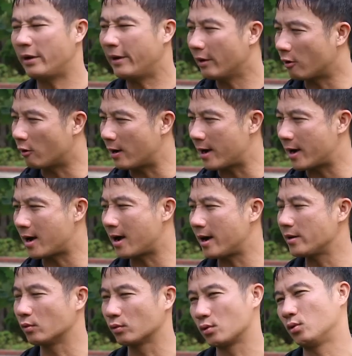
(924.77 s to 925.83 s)
Nó có hai
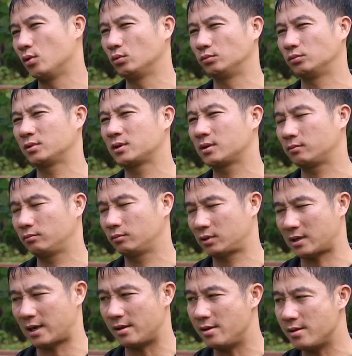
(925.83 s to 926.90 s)
yếu tố.
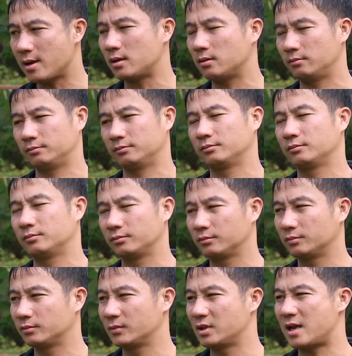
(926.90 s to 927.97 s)
Cái thứ nhất
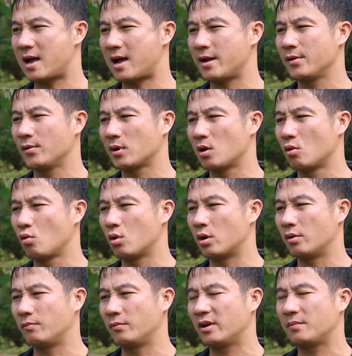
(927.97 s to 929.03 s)
là yêu cầu của huấn
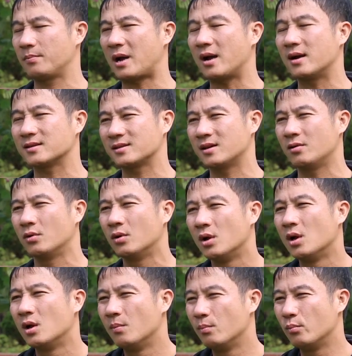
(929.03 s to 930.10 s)
luyện viên Park Hang-seo
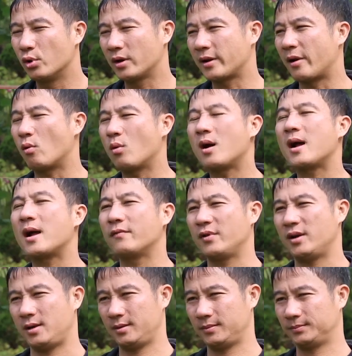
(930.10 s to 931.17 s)
muốn kéo Quang Hải
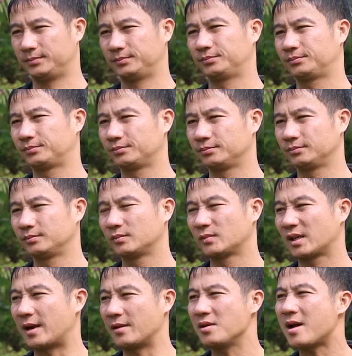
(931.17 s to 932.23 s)
về.
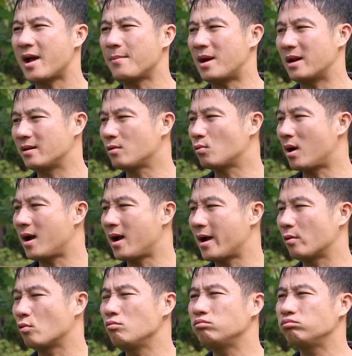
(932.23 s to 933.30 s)
Cái thứ hai bản thân Quang
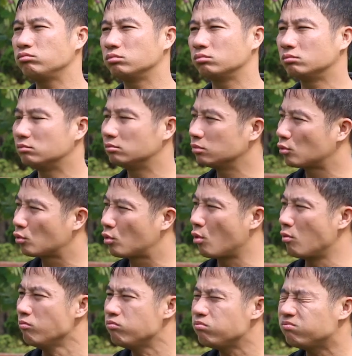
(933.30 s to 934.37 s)
Hải cũng
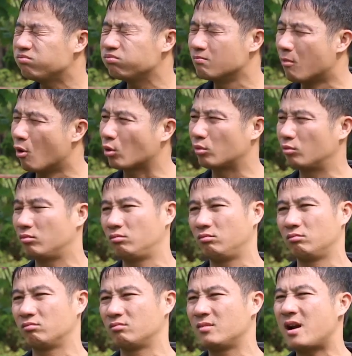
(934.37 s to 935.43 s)
cũng một
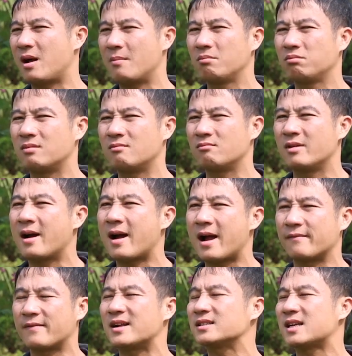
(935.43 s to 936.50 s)
là
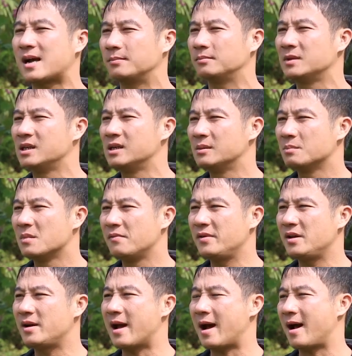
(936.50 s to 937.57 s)
ngại va chạm, bởi
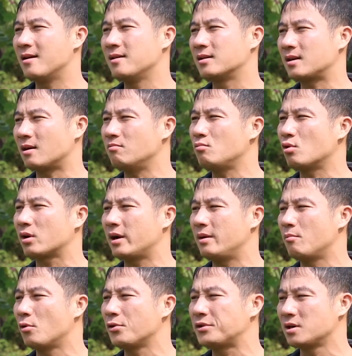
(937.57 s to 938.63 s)
vì đã ở trong một cái
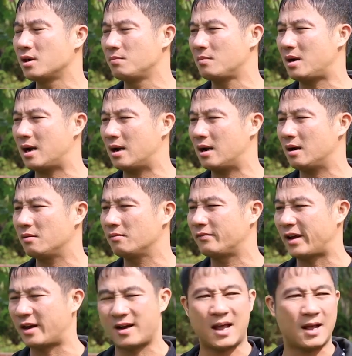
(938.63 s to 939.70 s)
môi trường mà
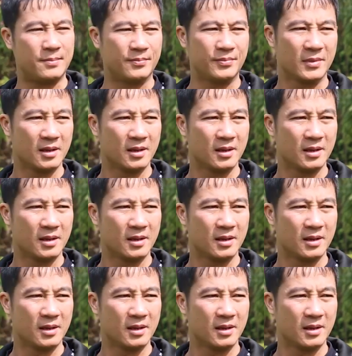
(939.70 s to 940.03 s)
Việt Nam